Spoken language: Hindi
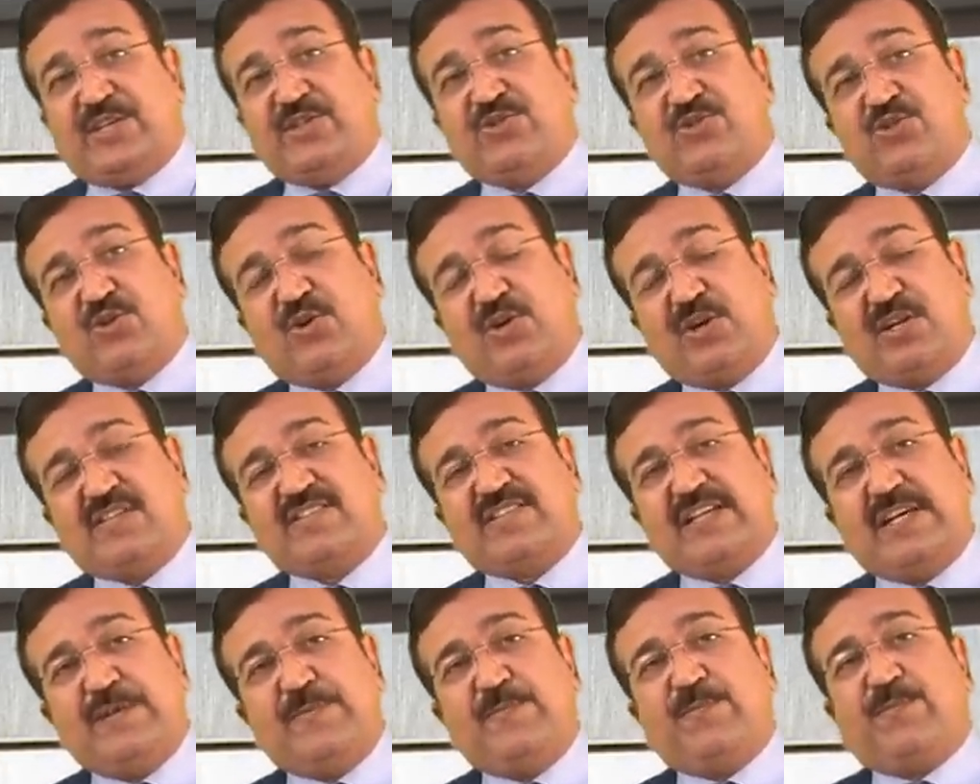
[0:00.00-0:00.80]

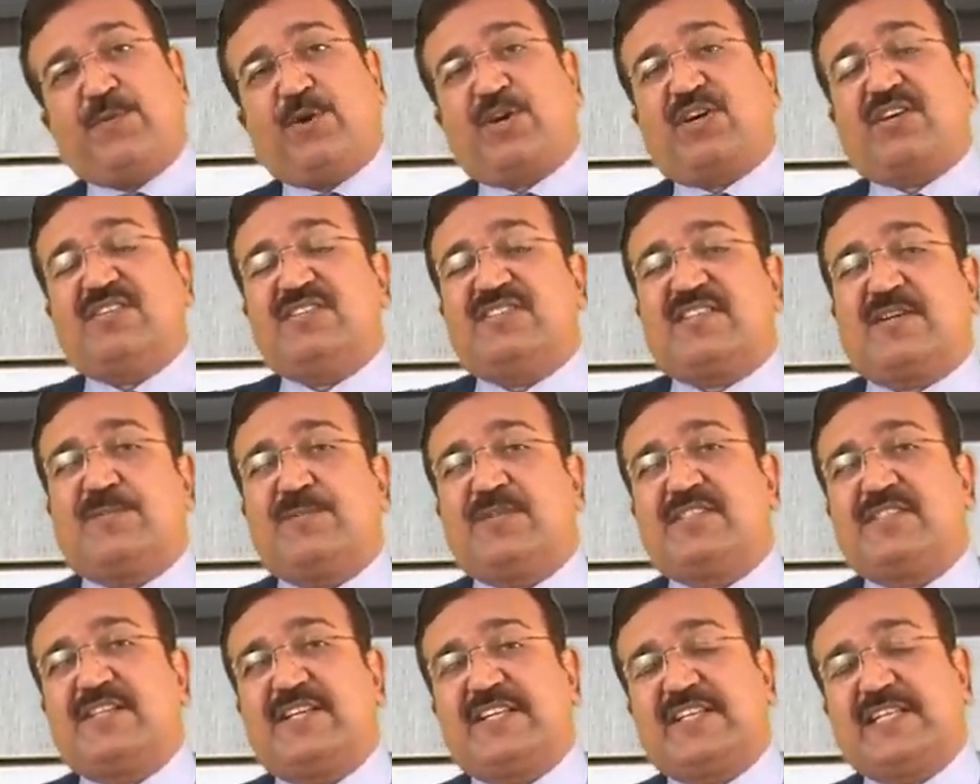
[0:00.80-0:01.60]
इंश्योरेंस का इंपॉर्टेंस
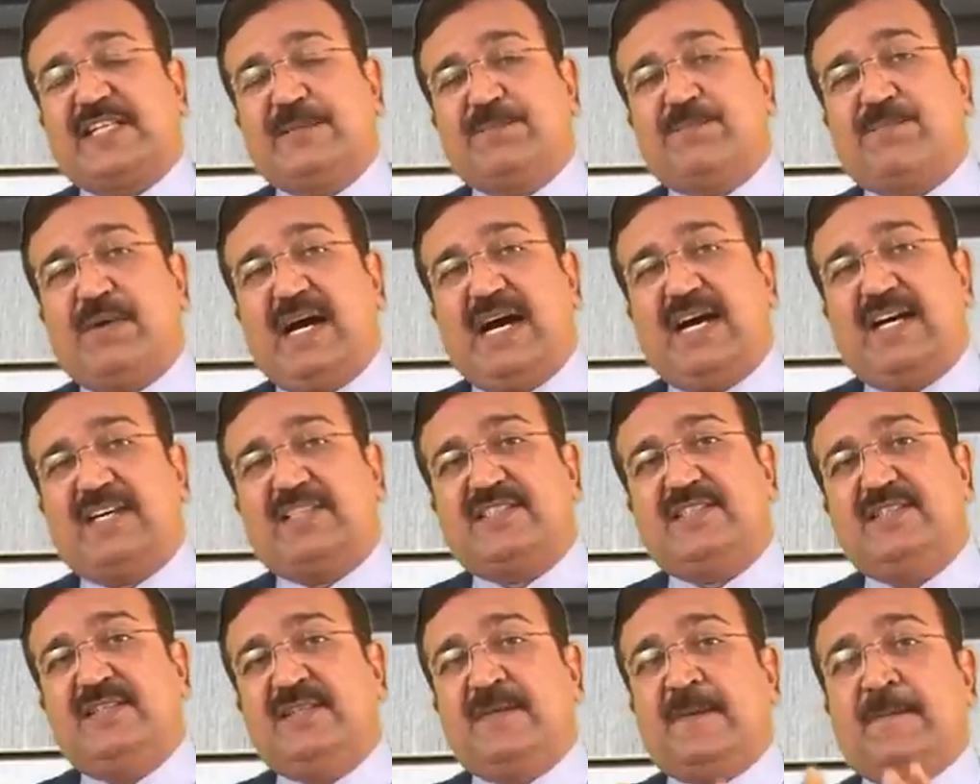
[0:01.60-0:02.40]
समझने के
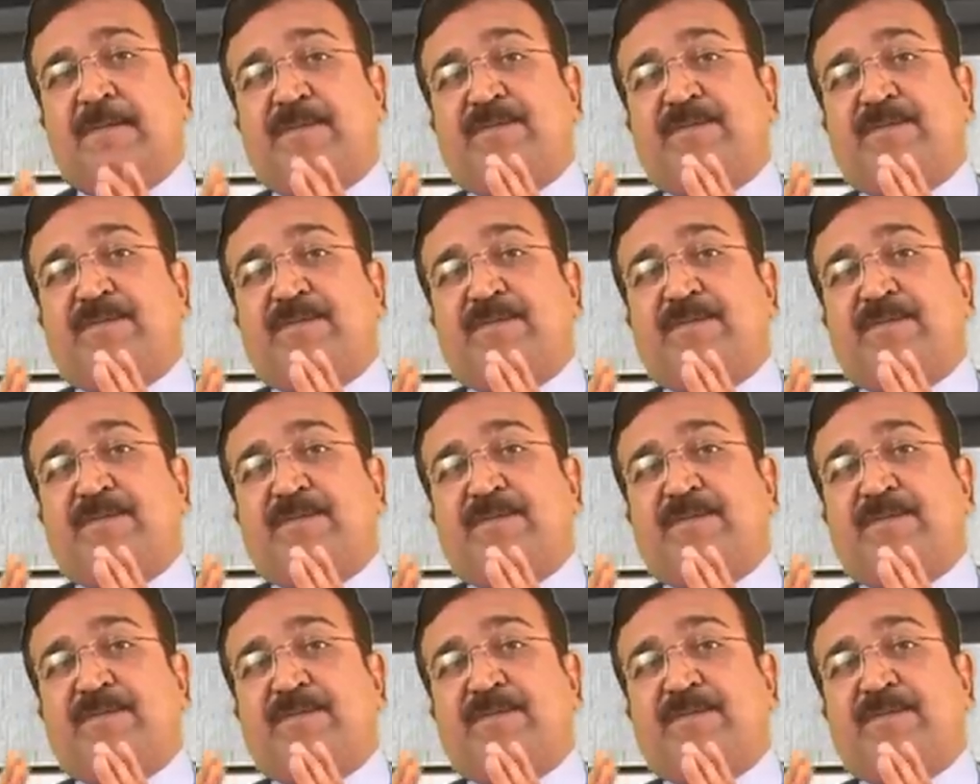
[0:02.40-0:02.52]
बाद